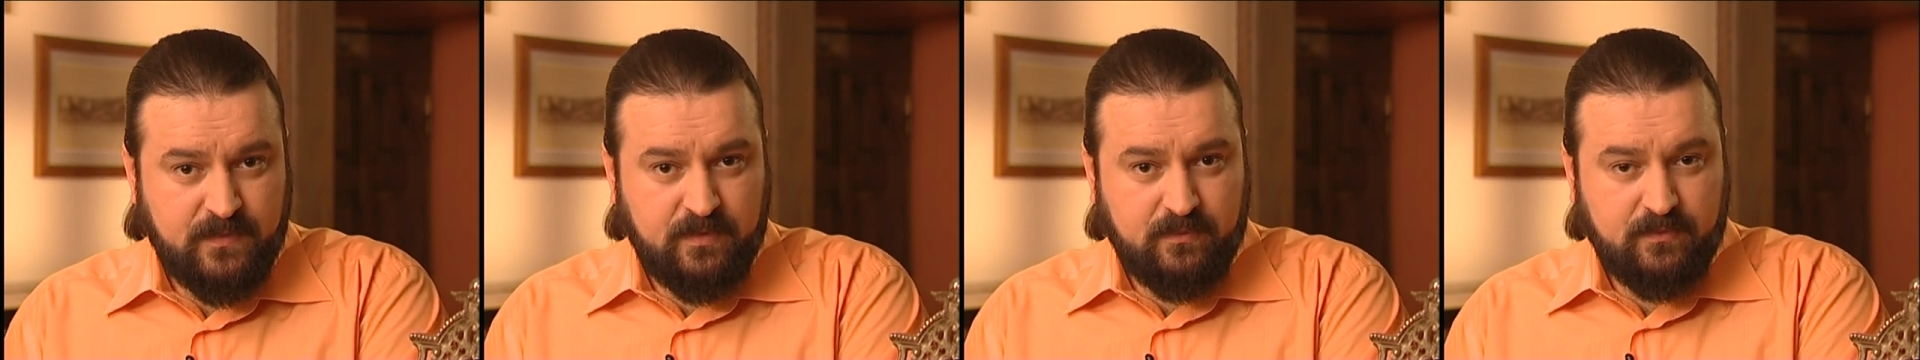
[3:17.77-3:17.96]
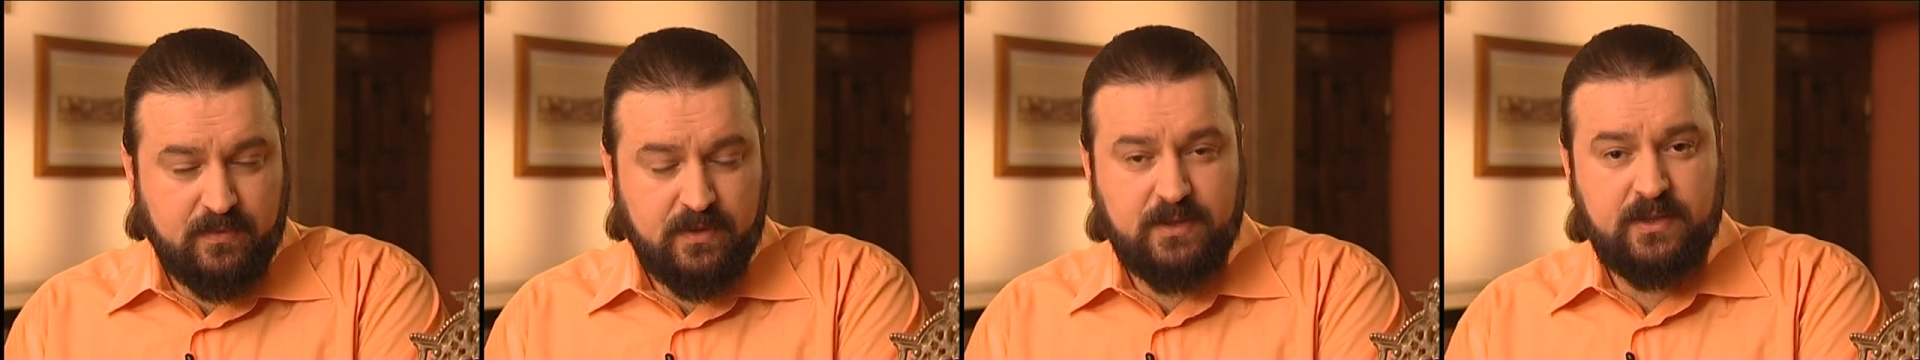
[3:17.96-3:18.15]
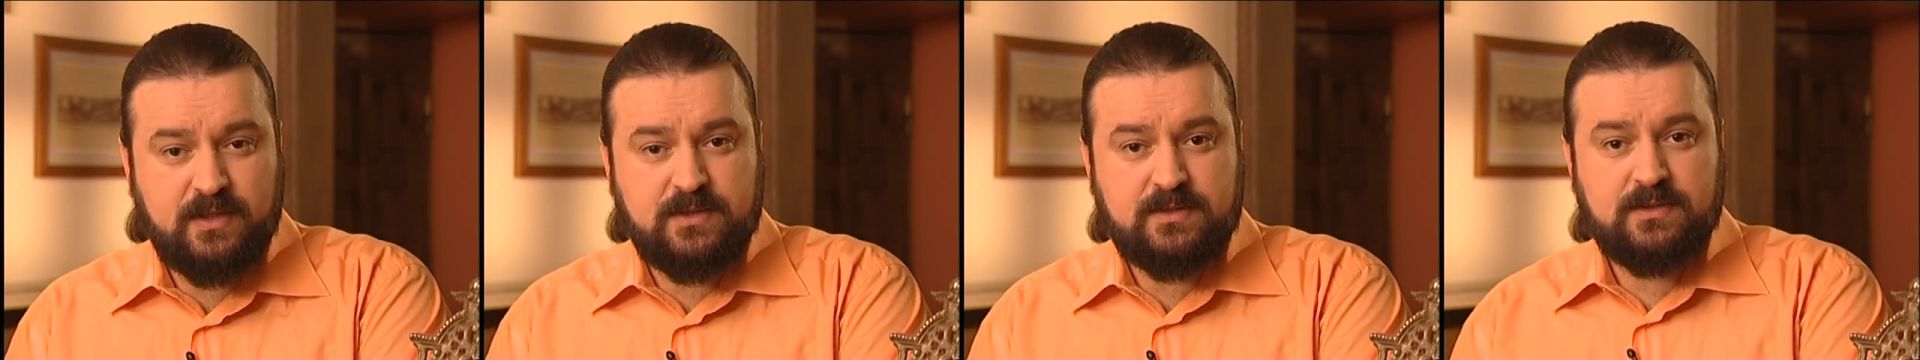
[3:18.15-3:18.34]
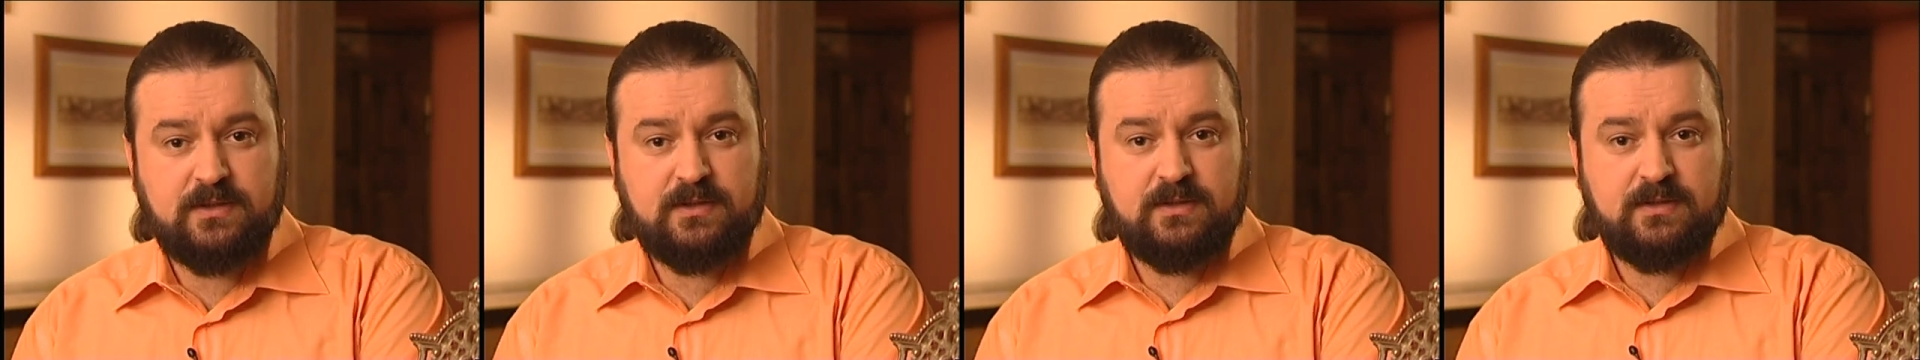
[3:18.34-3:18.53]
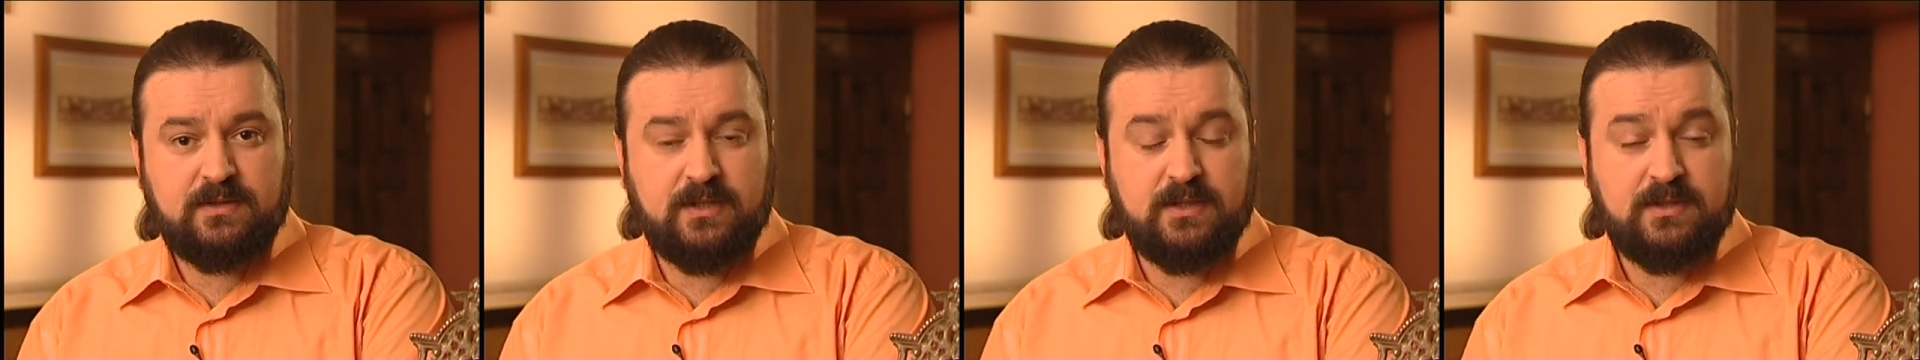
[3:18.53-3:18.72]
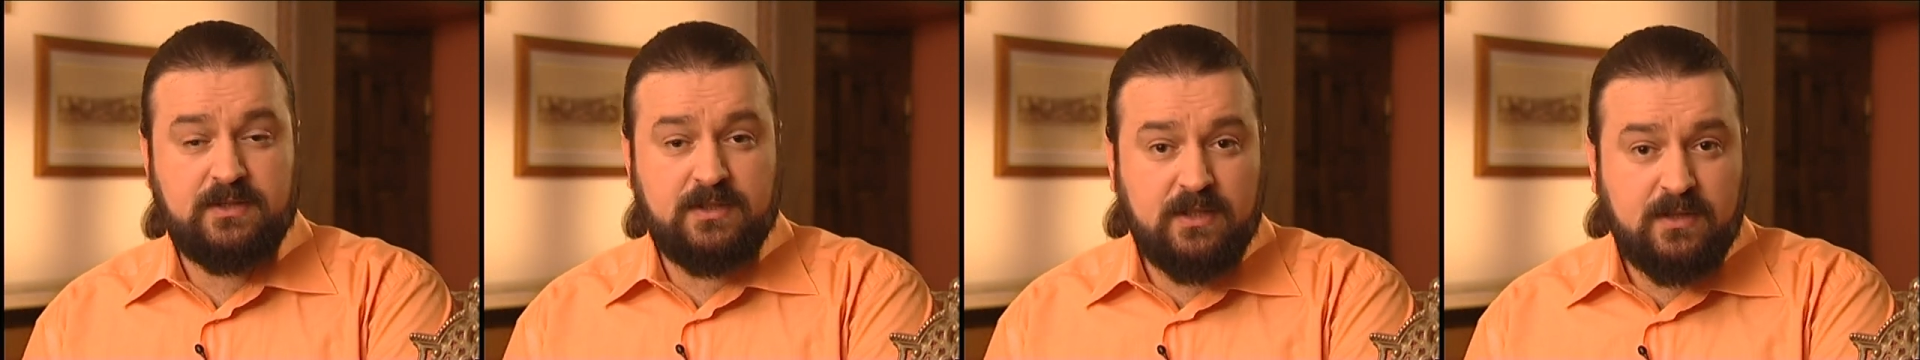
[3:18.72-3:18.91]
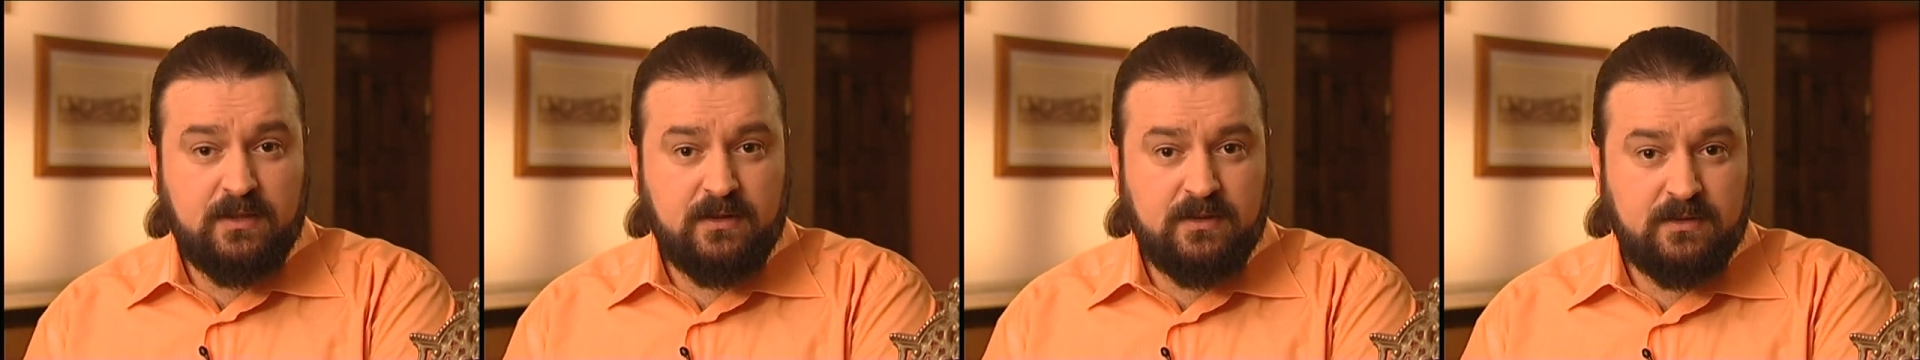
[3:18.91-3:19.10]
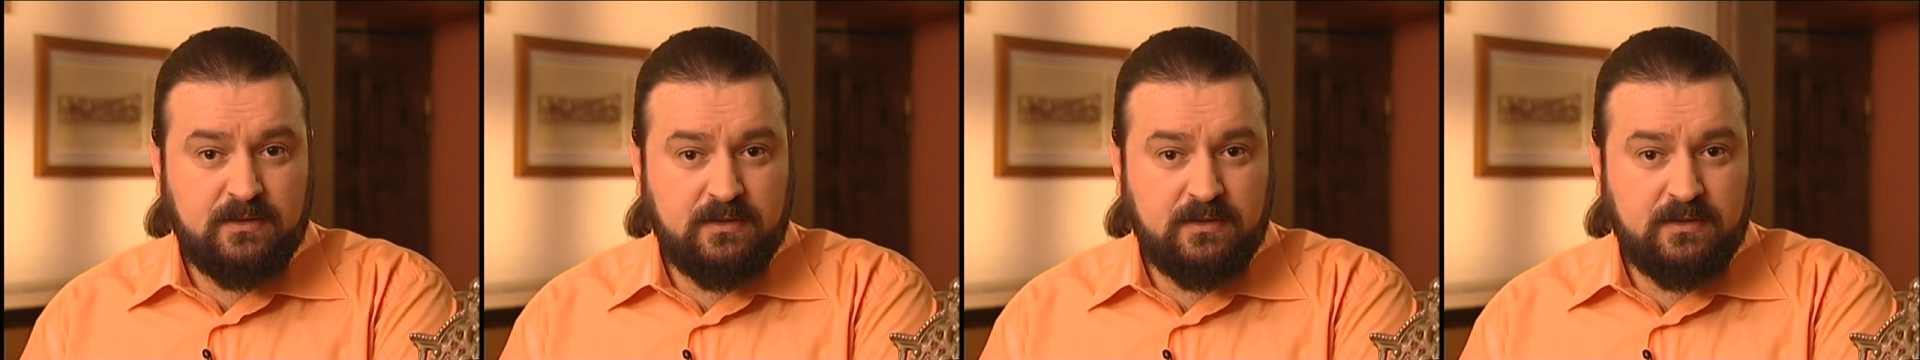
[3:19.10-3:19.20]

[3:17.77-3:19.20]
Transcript: Полезных для тех,